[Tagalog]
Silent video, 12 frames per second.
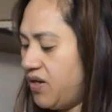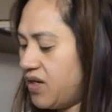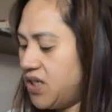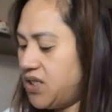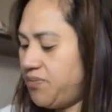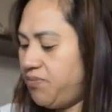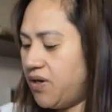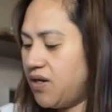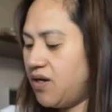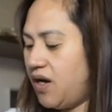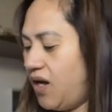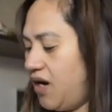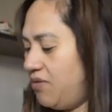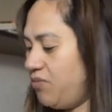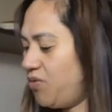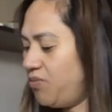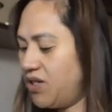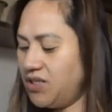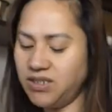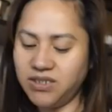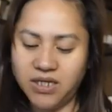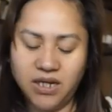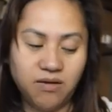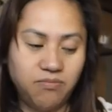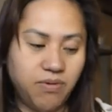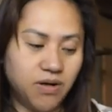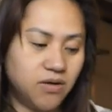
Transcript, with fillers: kasi pag alam yung mga sisila pag